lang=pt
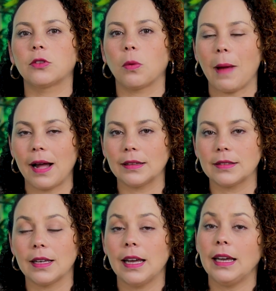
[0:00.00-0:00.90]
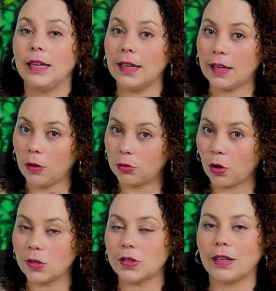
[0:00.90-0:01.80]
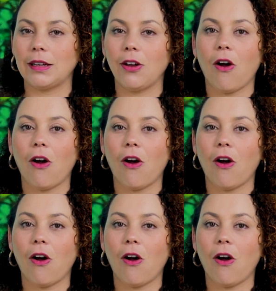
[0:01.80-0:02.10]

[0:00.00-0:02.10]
tomadas e que eu trouxe aqui,